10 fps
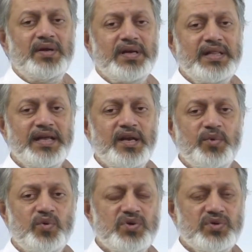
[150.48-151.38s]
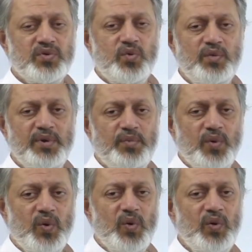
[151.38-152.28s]
இது என்னமோ ஒரு உண்மை
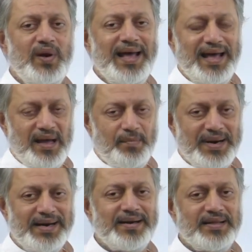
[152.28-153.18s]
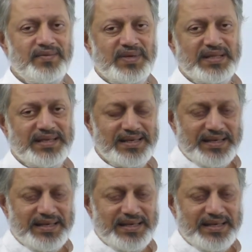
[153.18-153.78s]
போல பண்றது வந்து